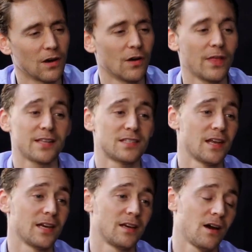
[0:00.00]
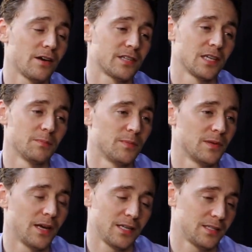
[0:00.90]
Oh, das, das ist so, als wenn man
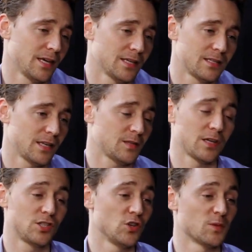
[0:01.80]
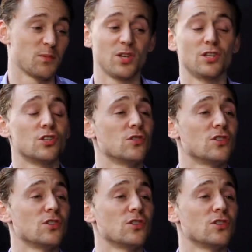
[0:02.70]
fragt, wie, wie, wie das Wählen zwischen zwei